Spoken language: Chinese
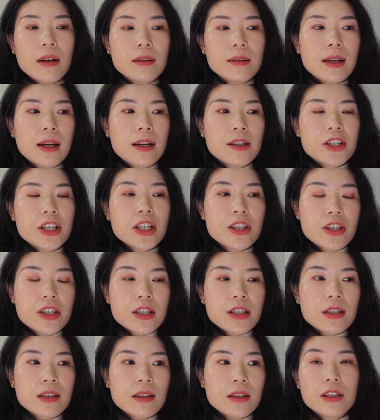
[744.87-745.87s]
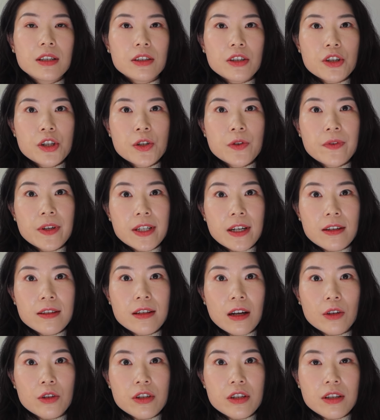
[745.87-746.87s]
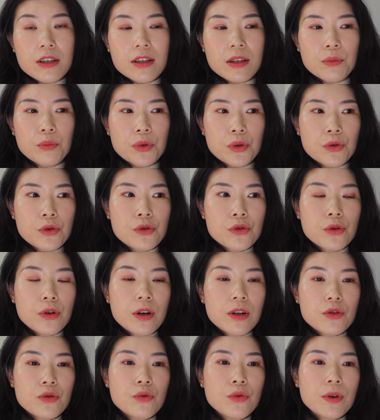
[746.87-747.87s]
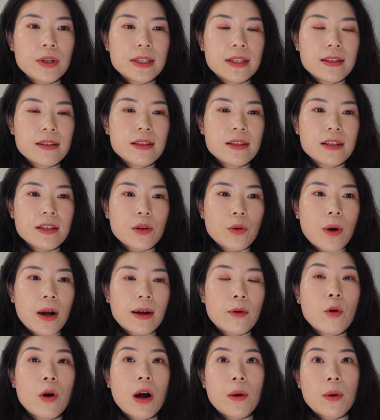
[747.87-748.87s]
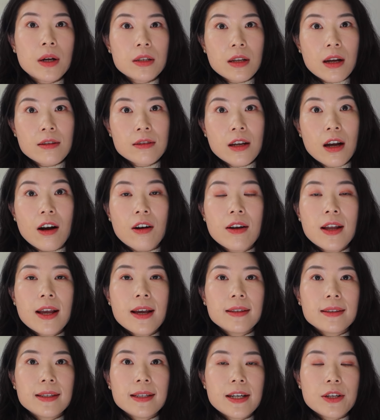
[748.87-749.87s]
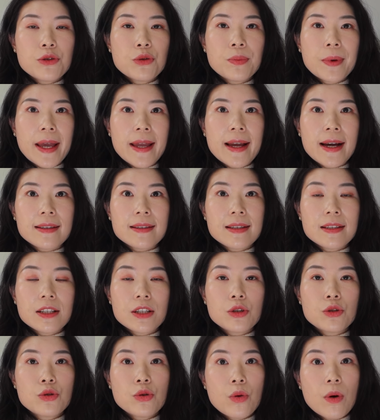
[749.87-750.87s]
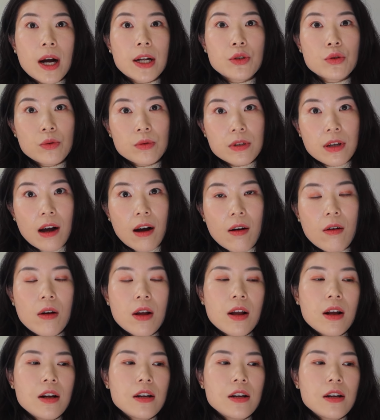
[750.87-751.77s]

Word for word: 那这个事情呢，可能是非常小的事情，比如说，如果你喜欢花花草草，您可以去培养自己种花种草；